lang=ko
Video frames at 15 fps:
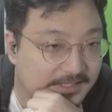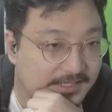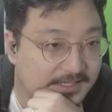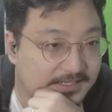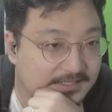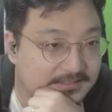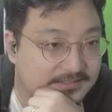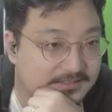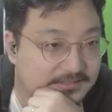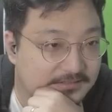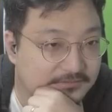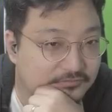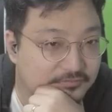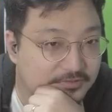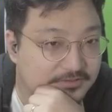아이가
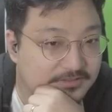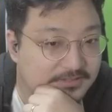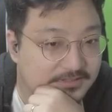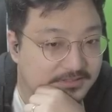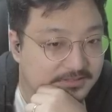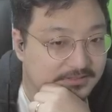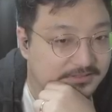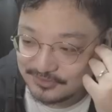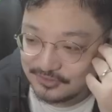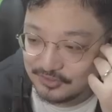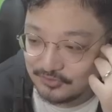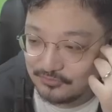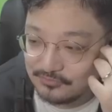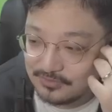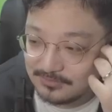트리를 꾸몄대.
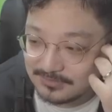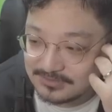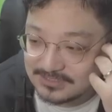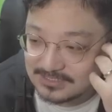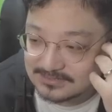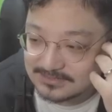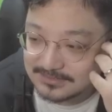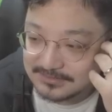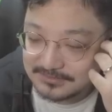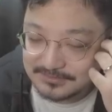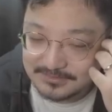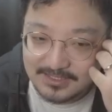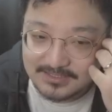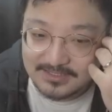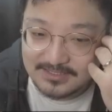귀여운 거 뭔지 아세요?
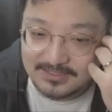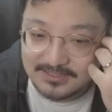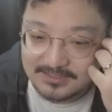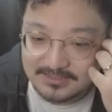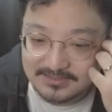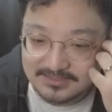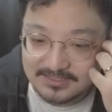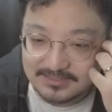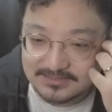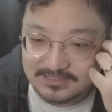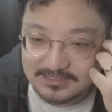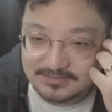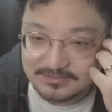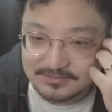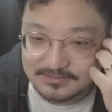애기니까 키가
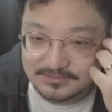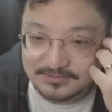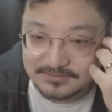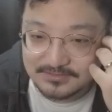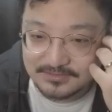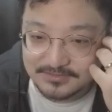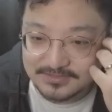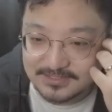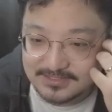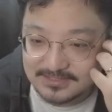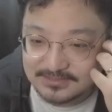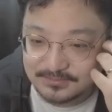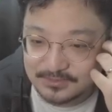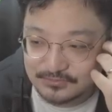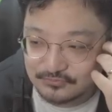작아서
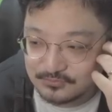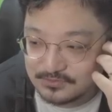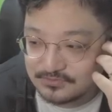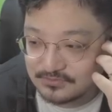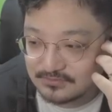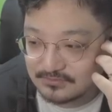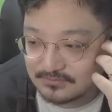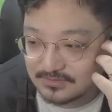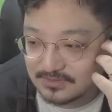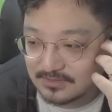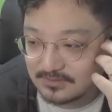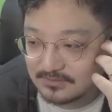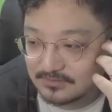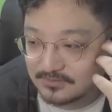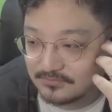여기까지만 꾸밀 수 있는
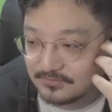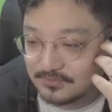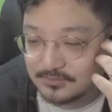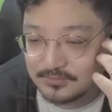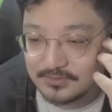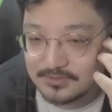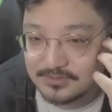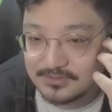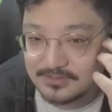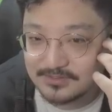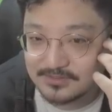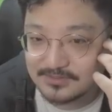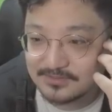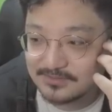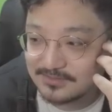거야. 여기
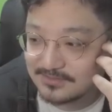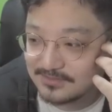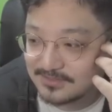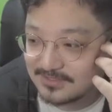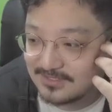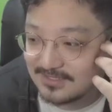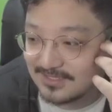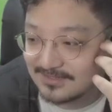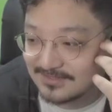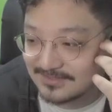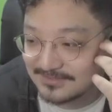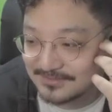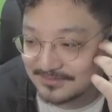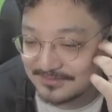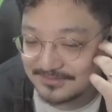위로는 키가 안
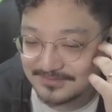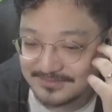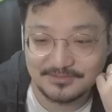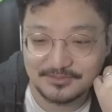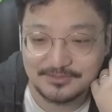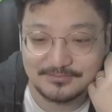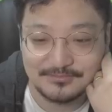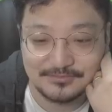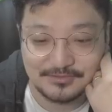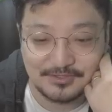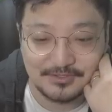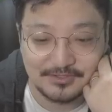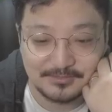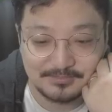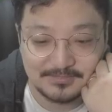닿아서. 너무
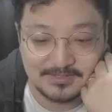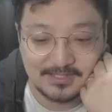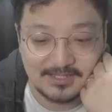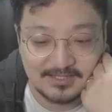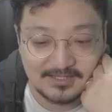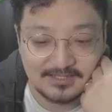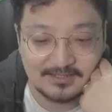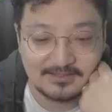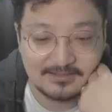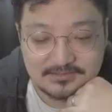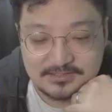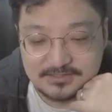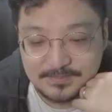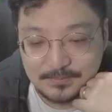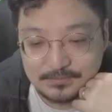거엽다.
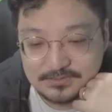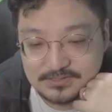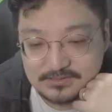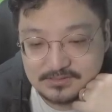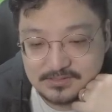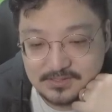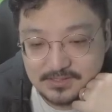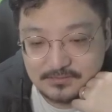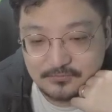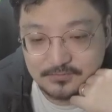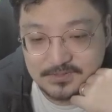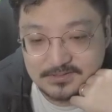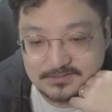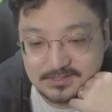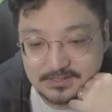집에 혹시 트리
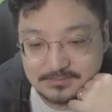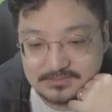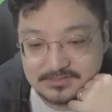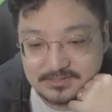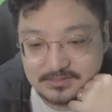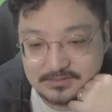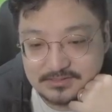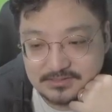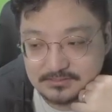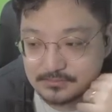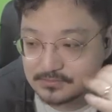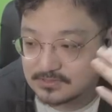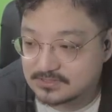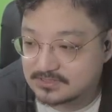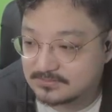꾸미는 사람이 있어요? 지금
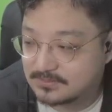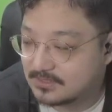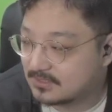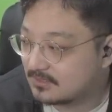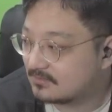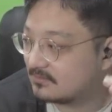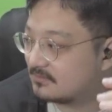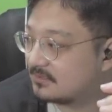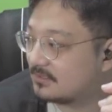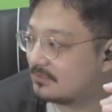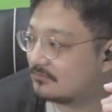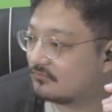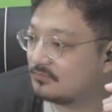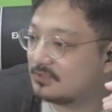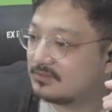혹시 집에
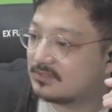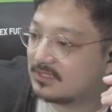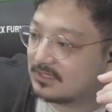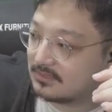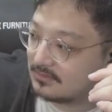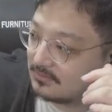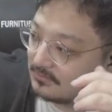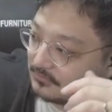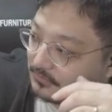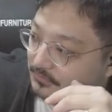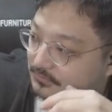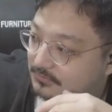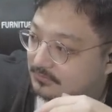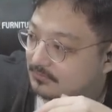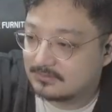트리를 꾸몄다
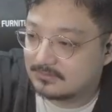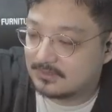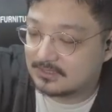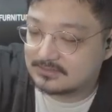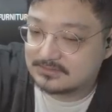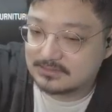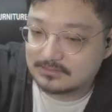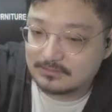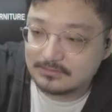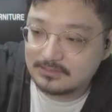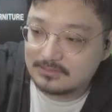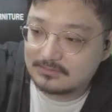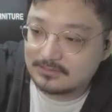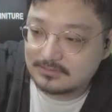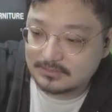손. 나 진짜
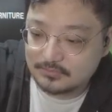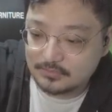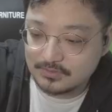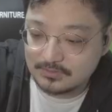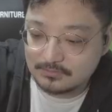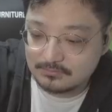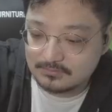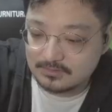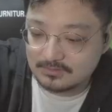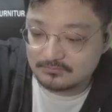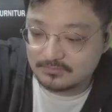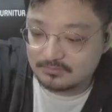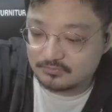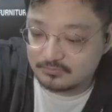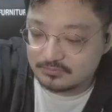어릴 때, 나 초등학교 때
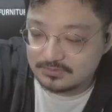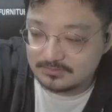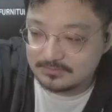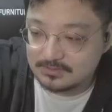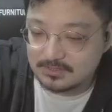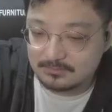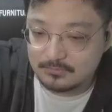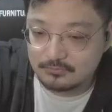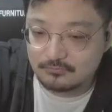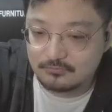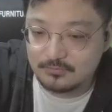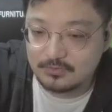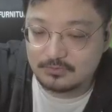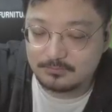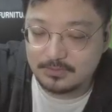우리 부모님이 한번
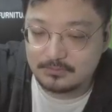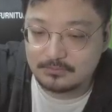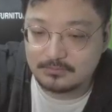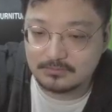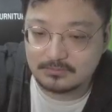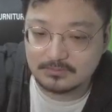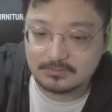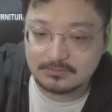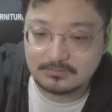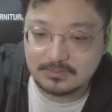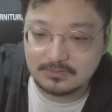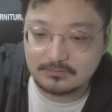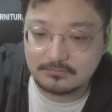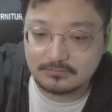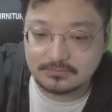꾸민 거 빼고는
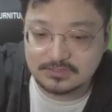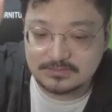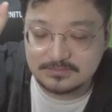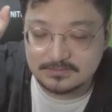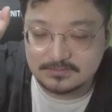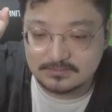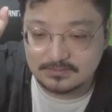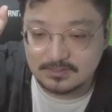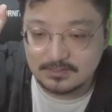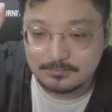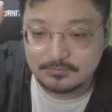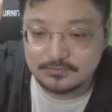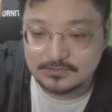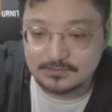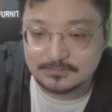그때 이후로 집에서
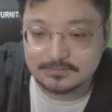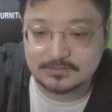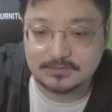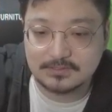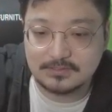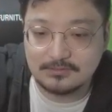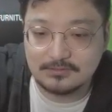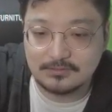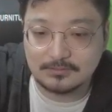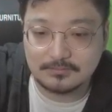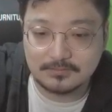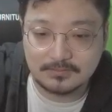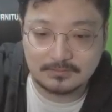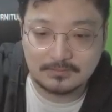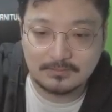해본 적이 없어. 기억이 없어.